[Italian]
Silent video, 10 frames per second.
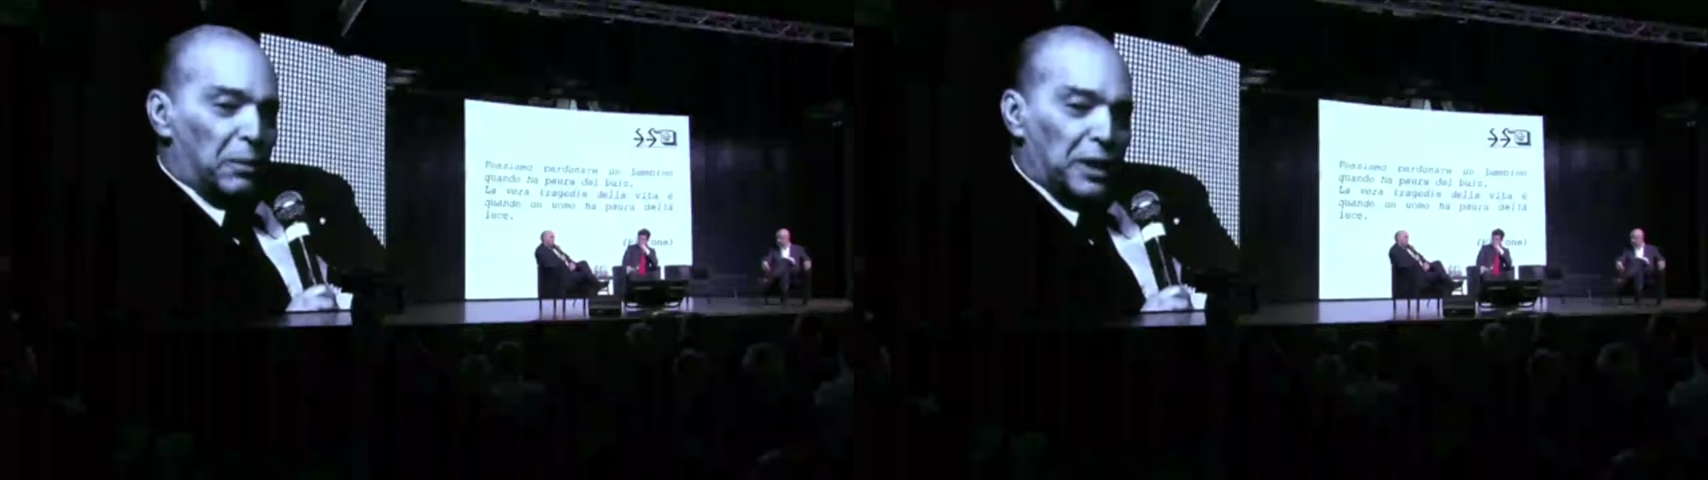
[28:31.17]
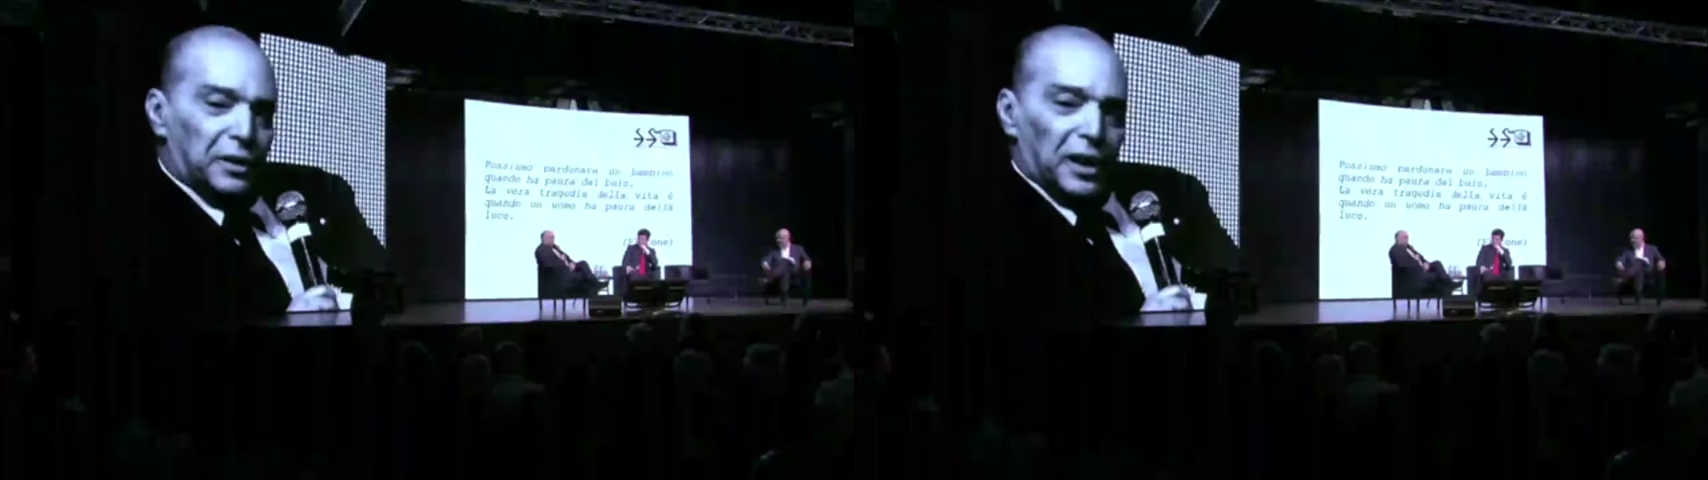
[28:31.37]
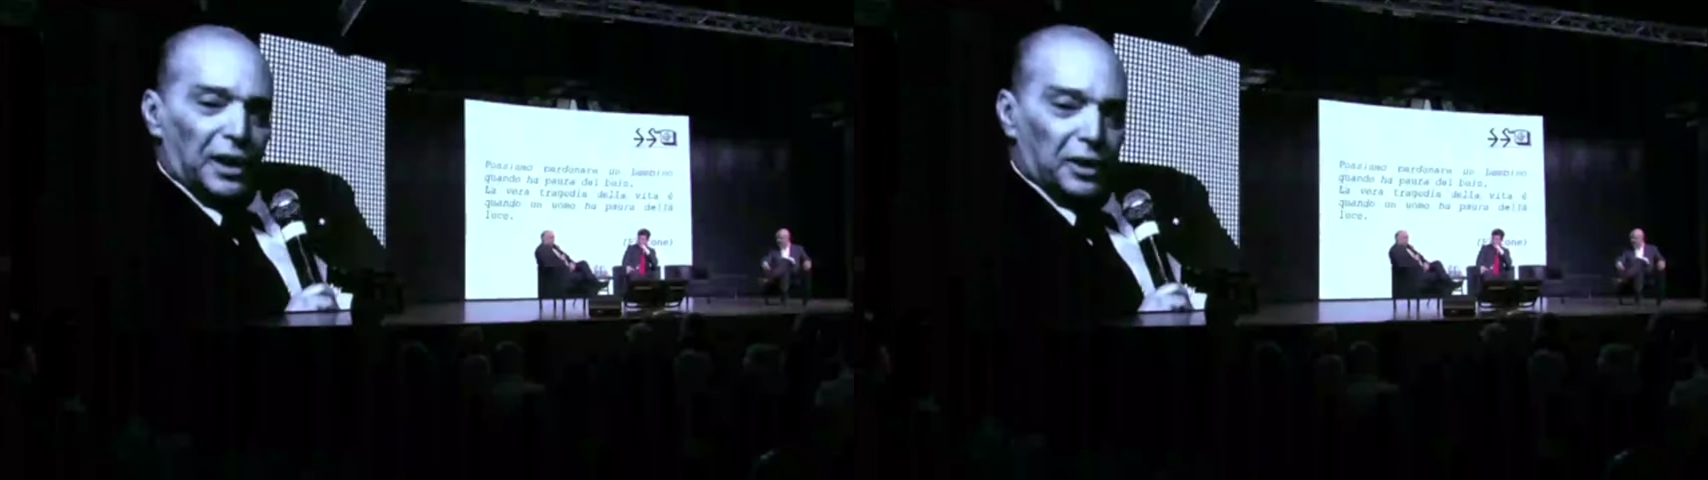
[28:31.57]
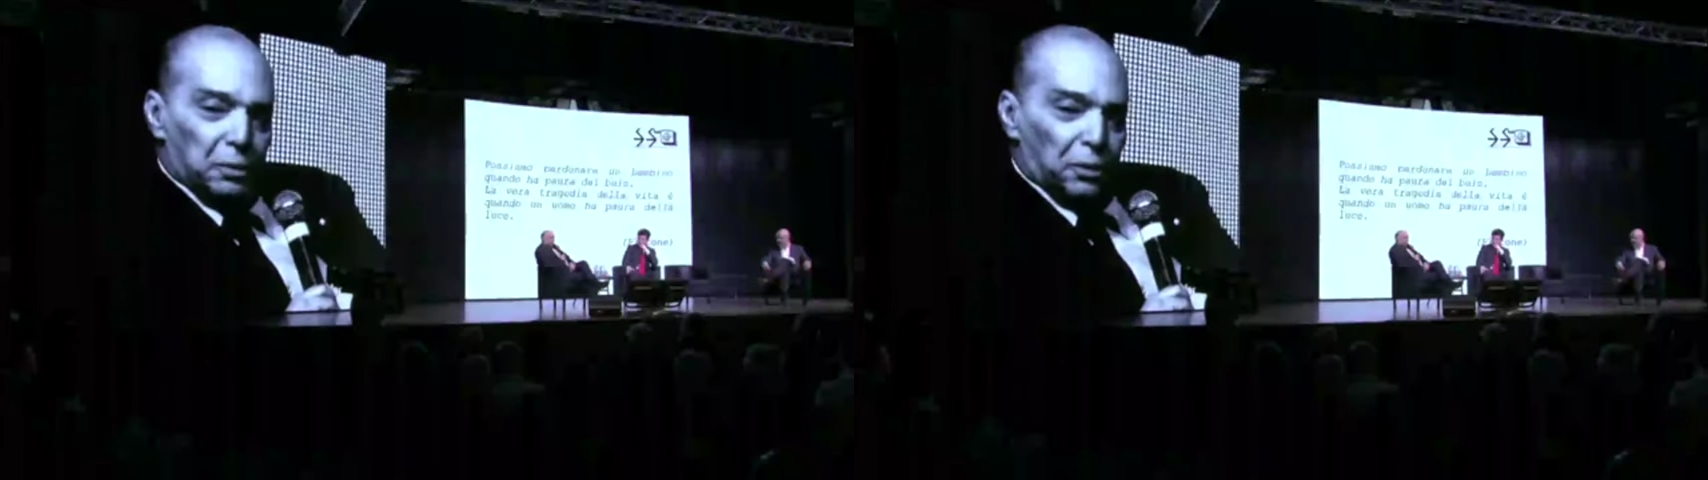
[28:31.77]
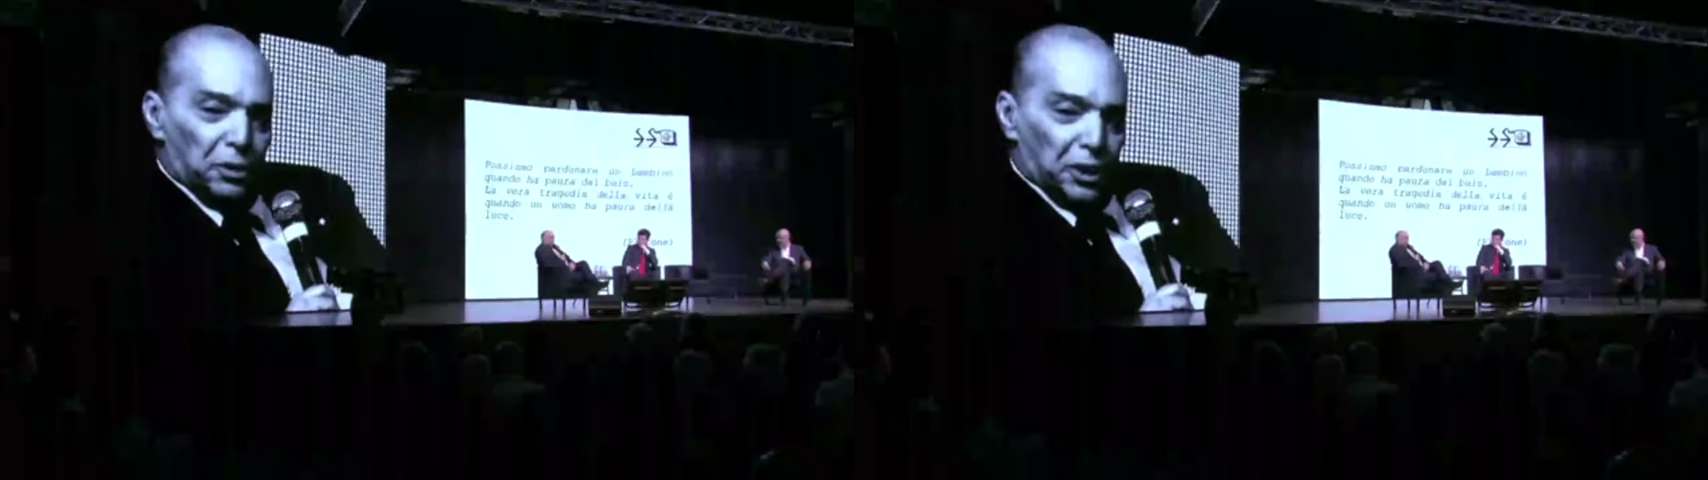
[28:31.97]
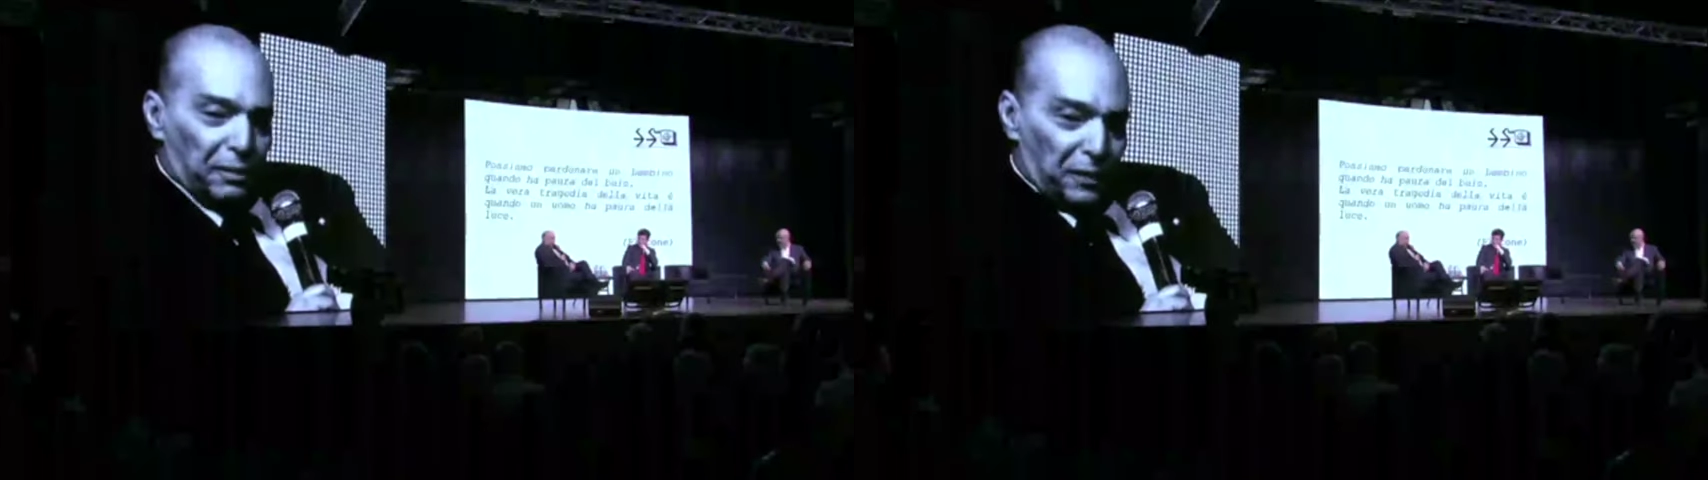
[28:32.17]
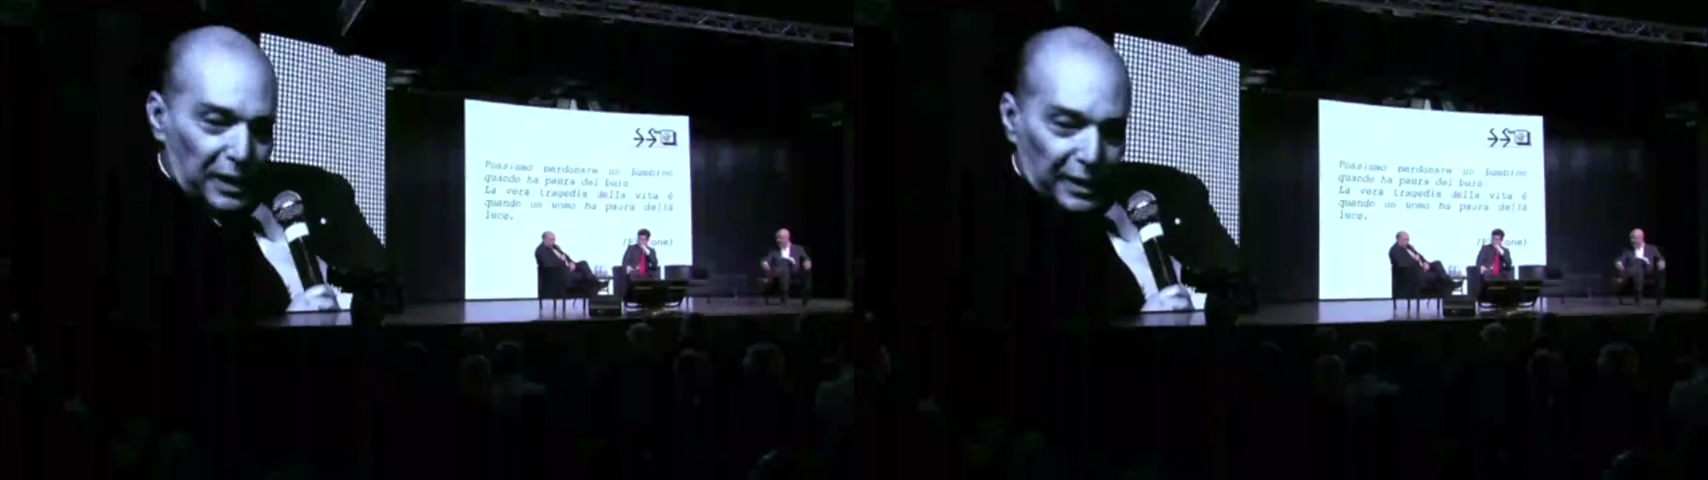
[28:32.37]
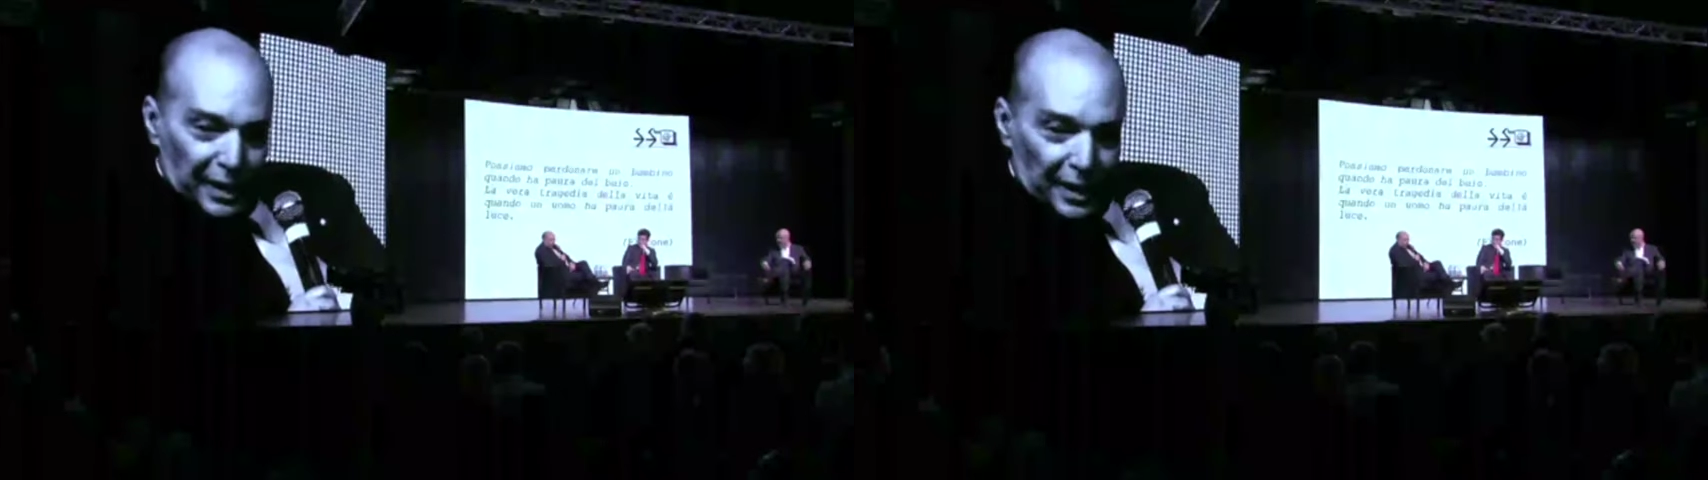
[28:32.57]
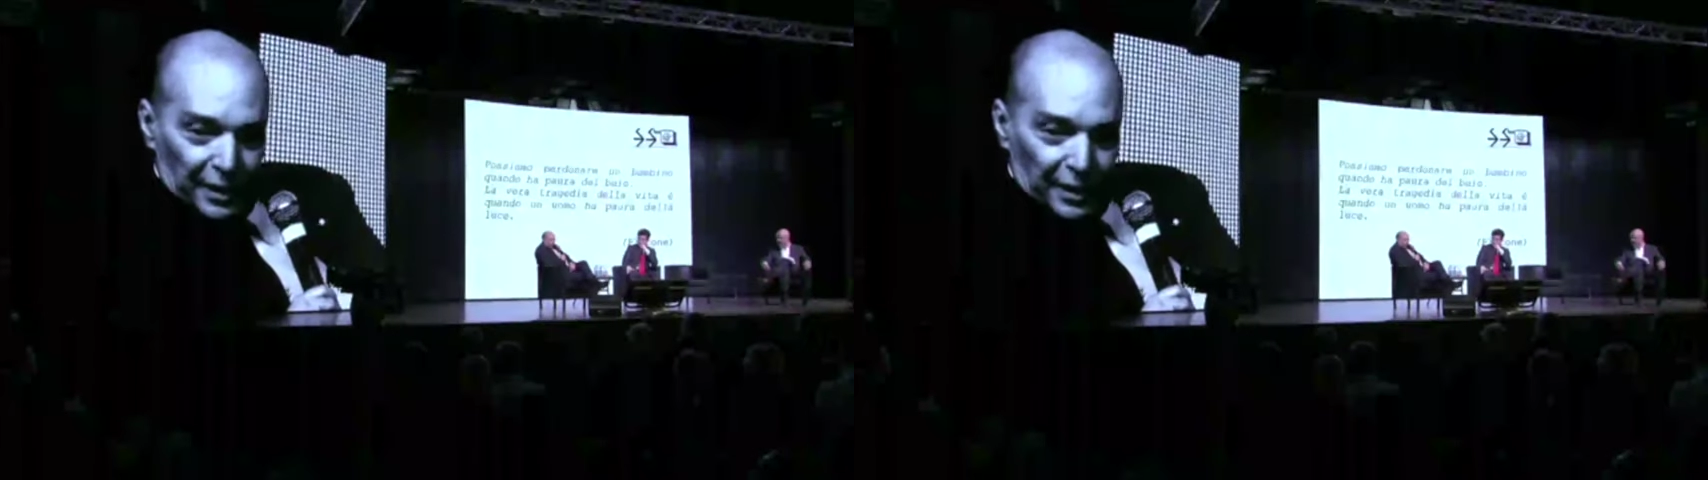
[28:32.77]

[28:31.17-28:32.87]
la responsabilità,